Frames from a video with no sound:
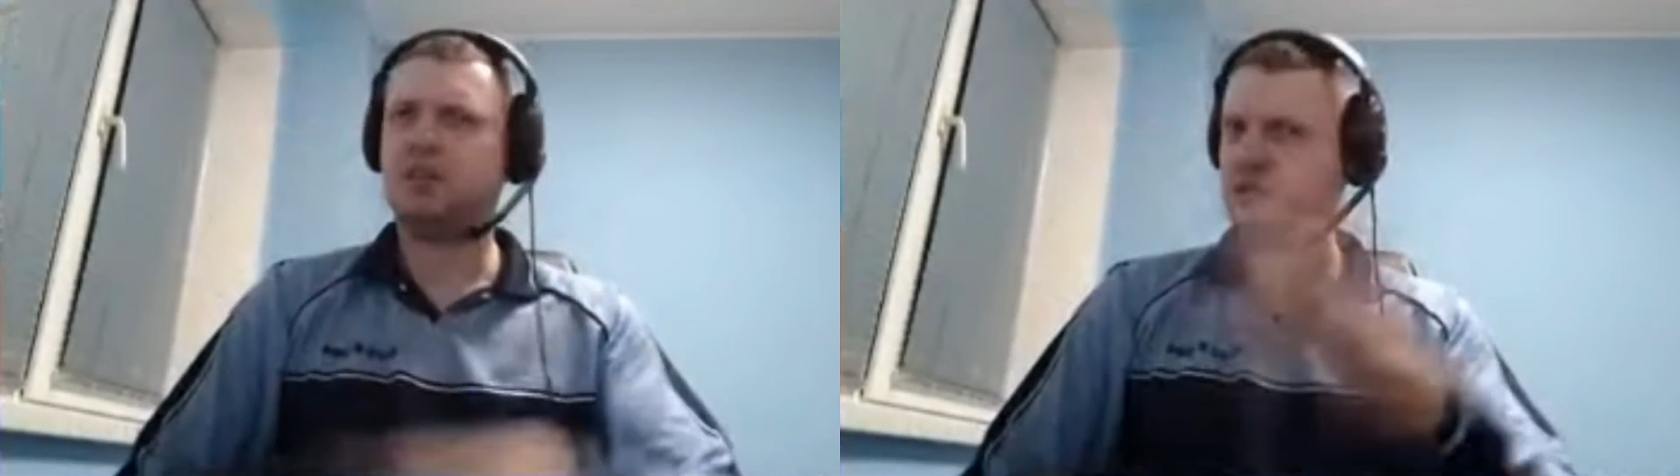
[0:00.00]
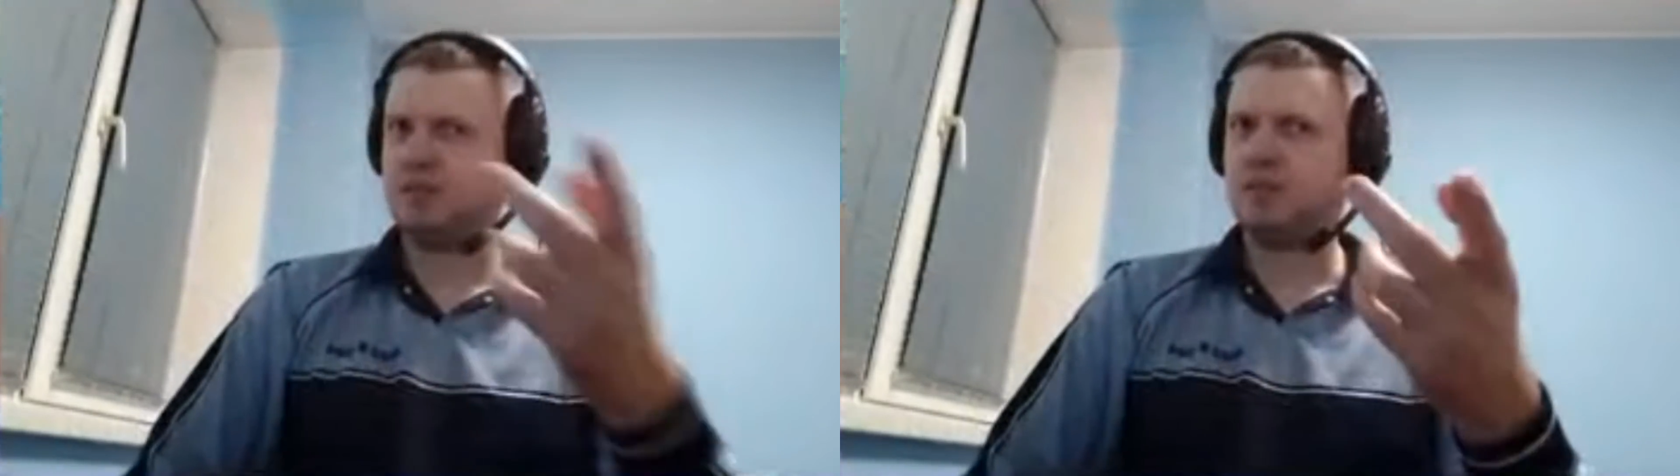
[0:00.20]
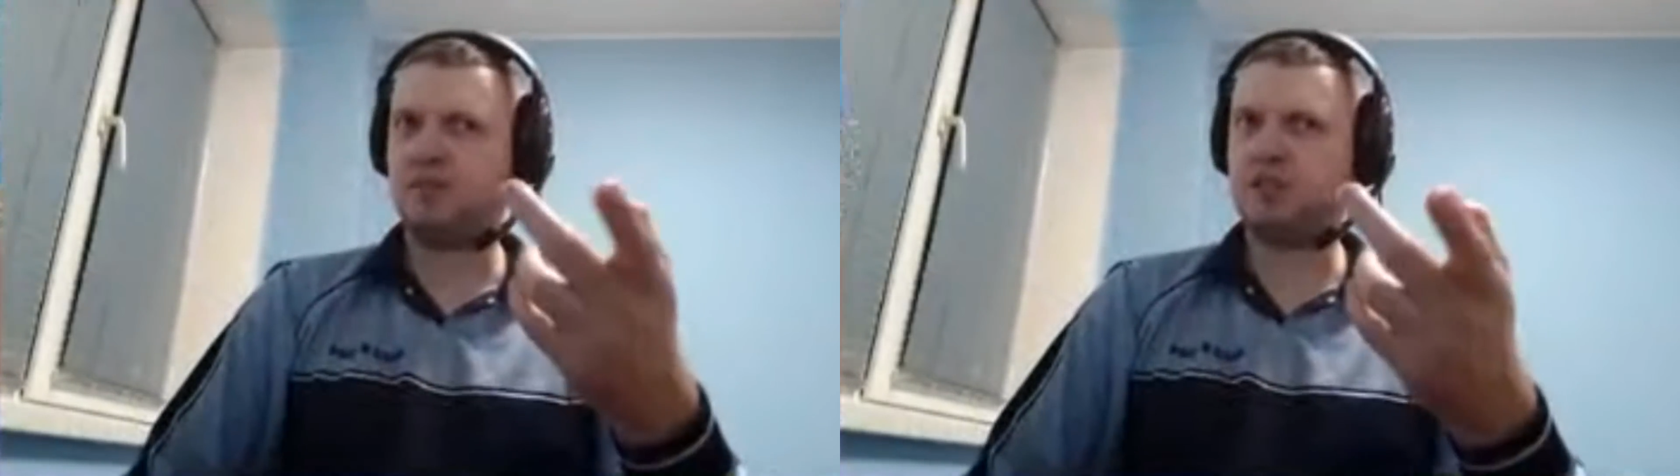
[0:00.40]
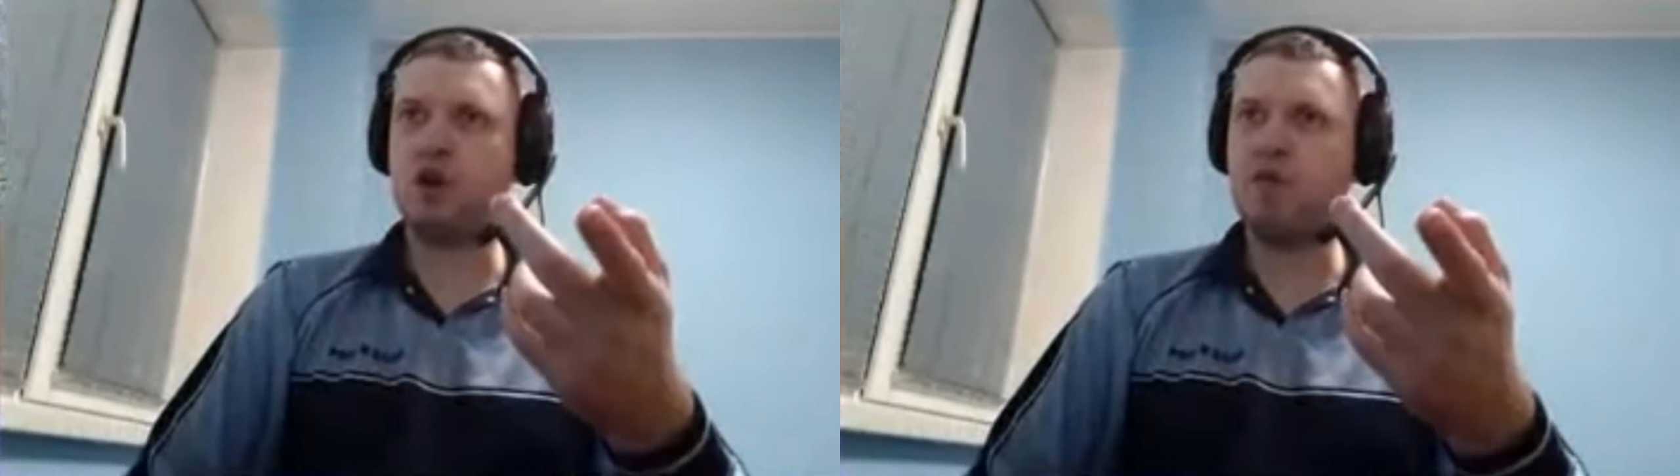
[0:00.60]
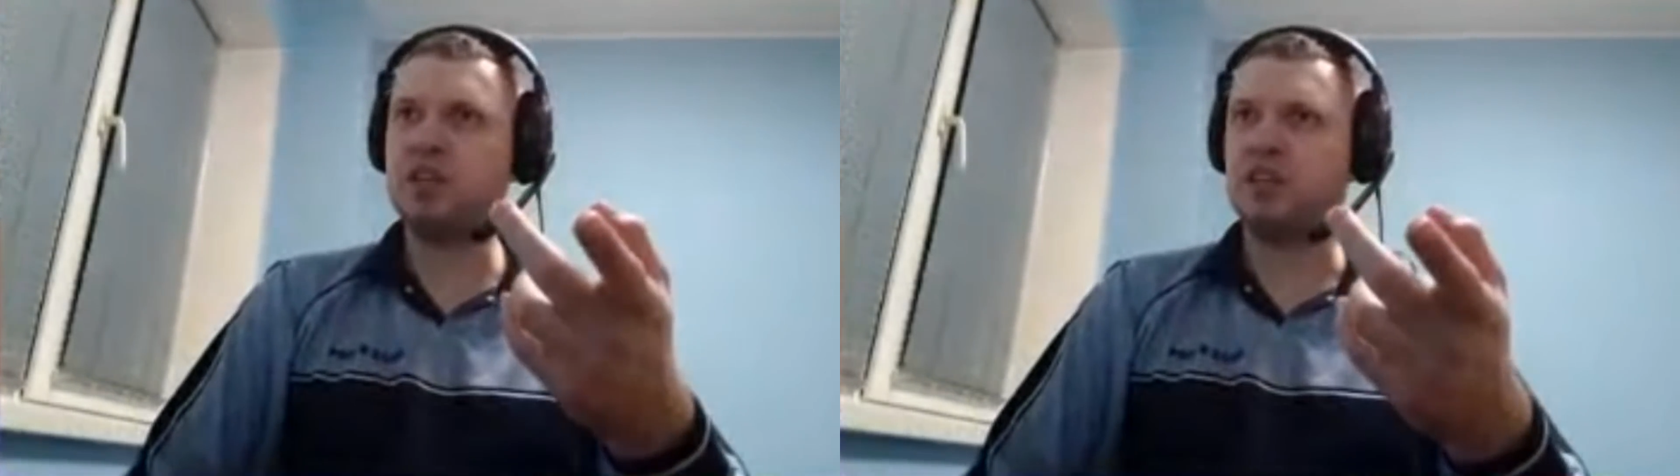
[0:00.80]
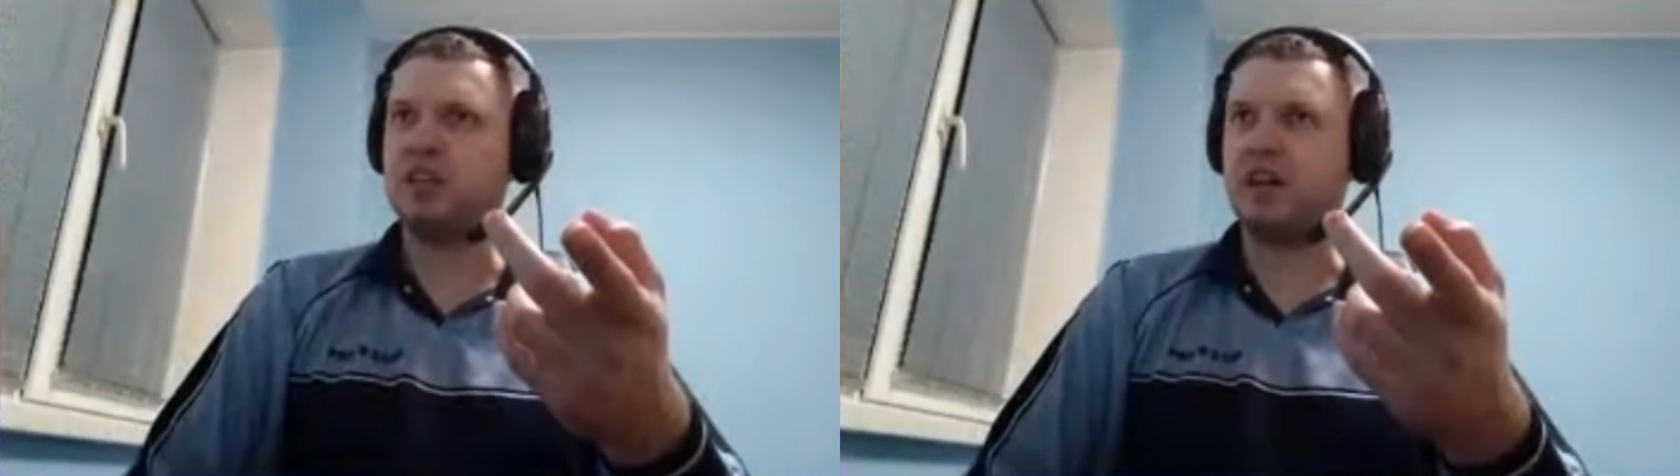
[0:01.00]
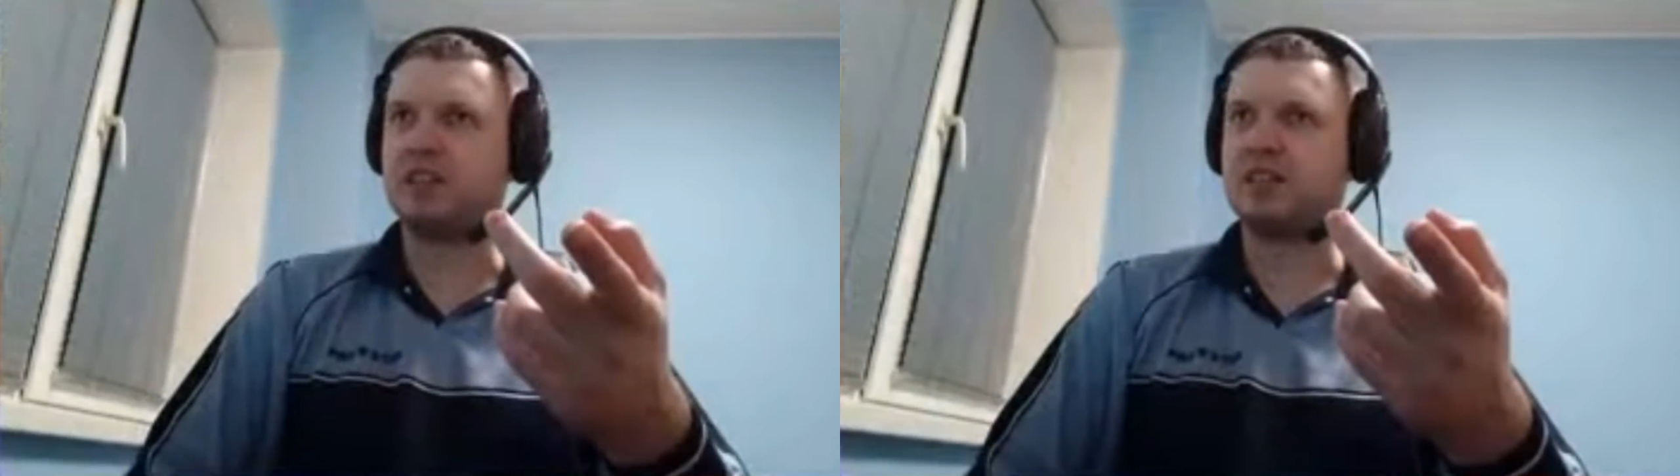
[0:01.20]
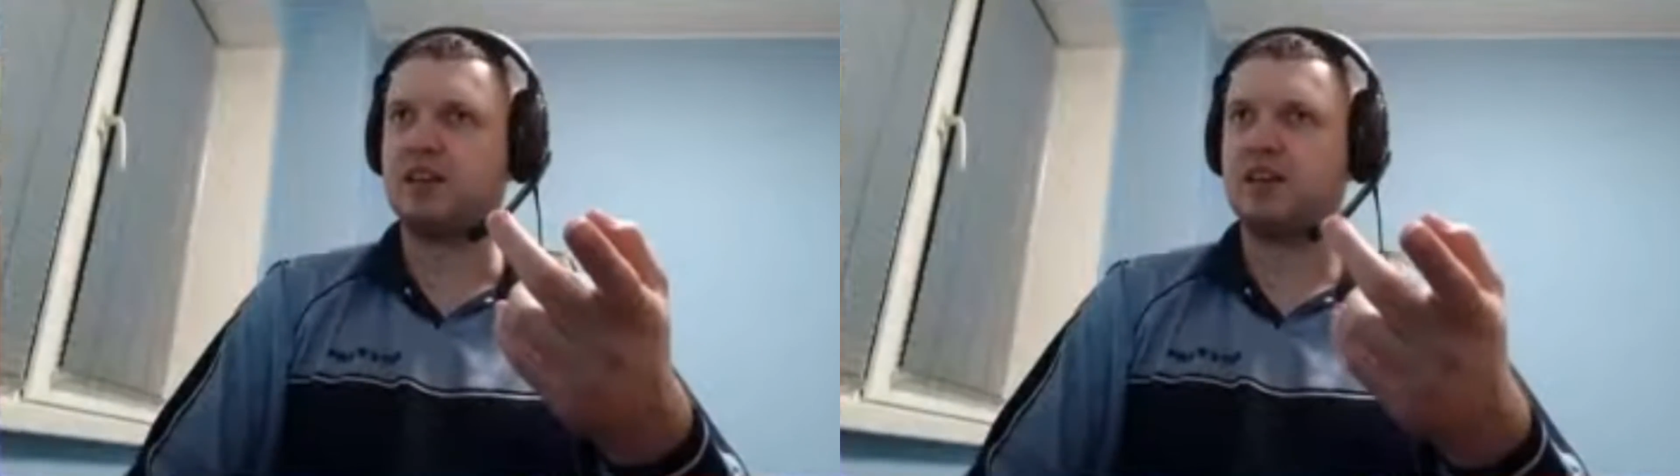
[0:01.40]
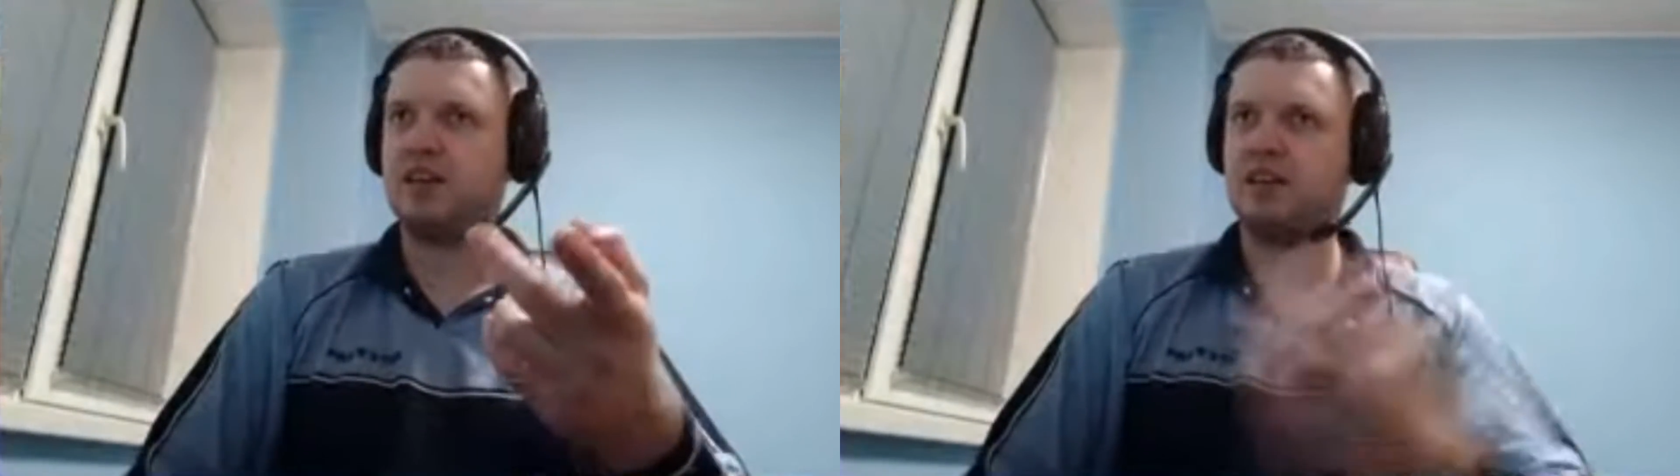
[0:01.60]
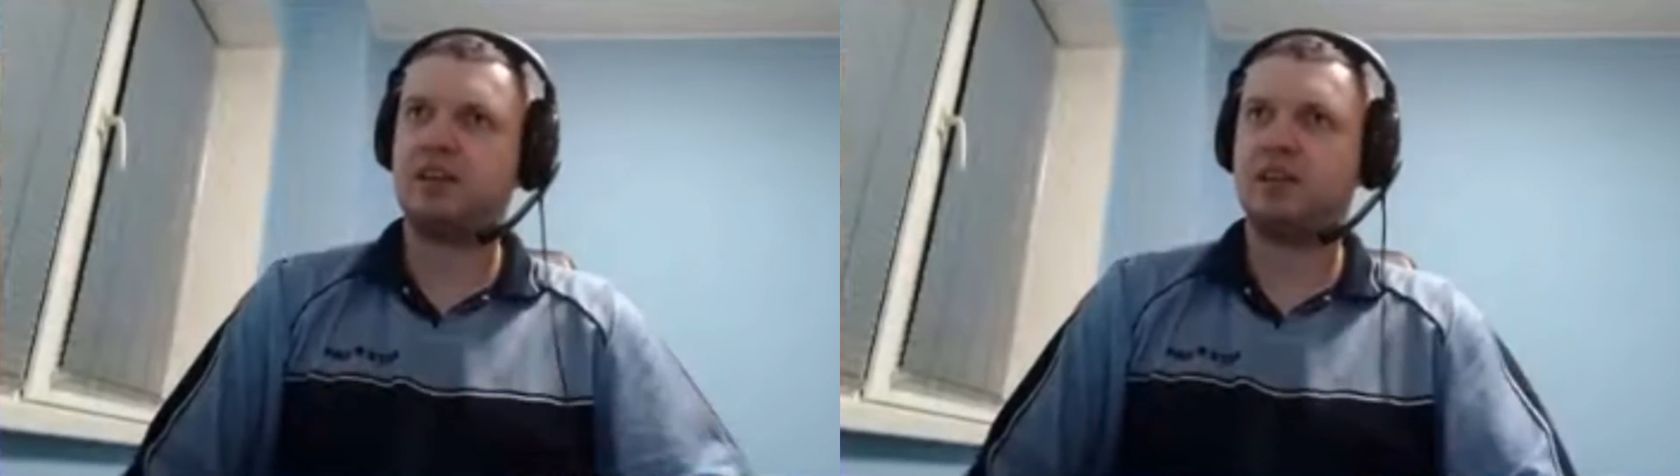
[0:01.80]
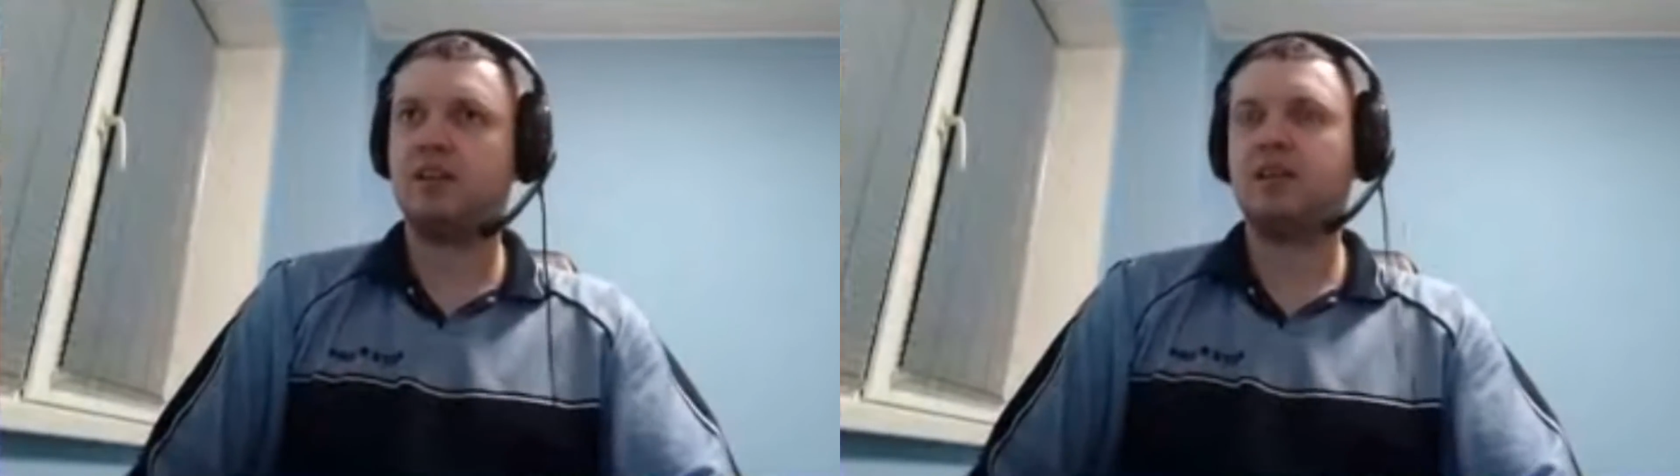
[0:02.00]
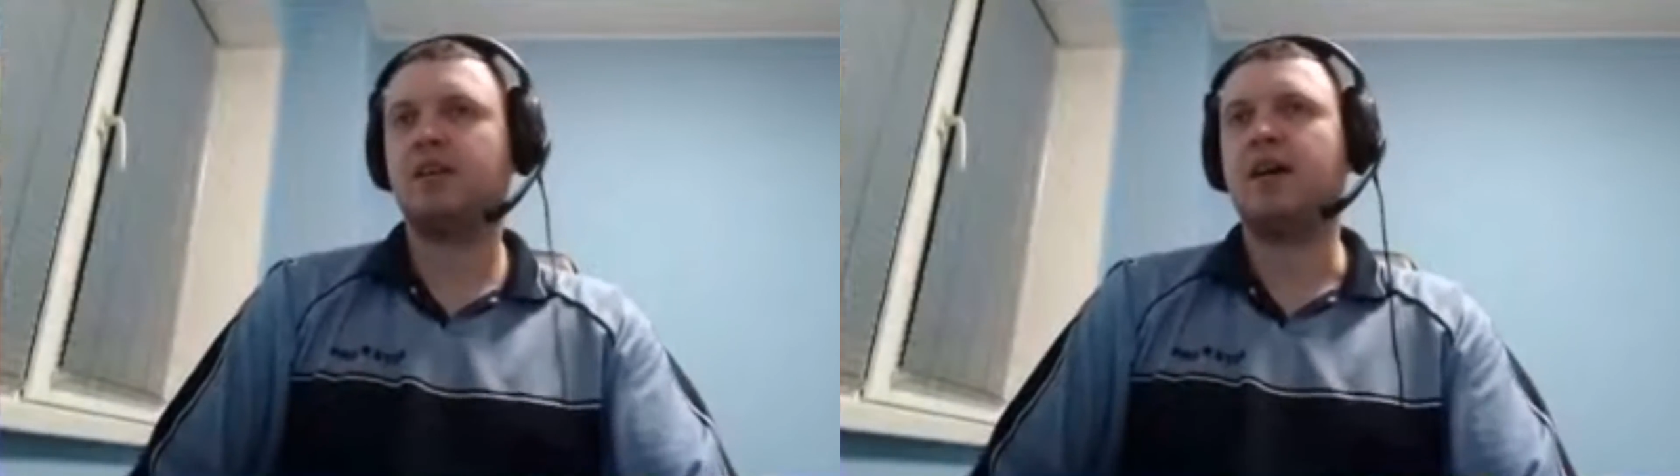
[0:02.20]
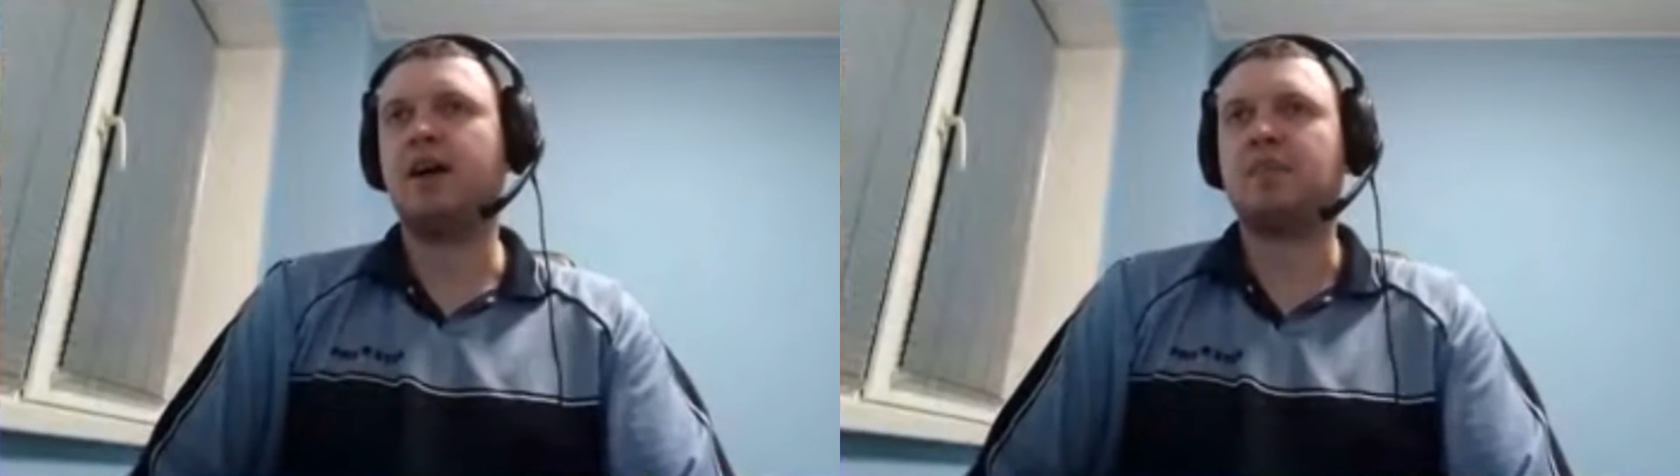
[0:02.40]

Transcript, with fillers: Вы же такое видели не раз. Это